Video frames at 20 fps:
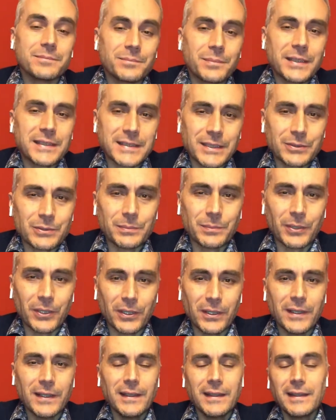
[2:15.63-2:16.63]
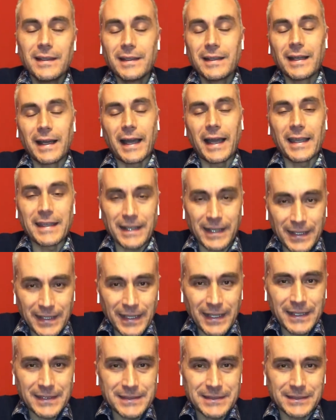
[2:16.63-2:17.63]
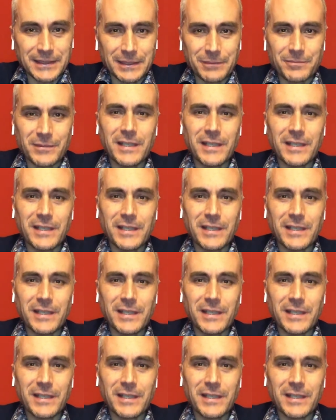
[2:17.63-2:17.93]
pensate un po', ai ragazzi,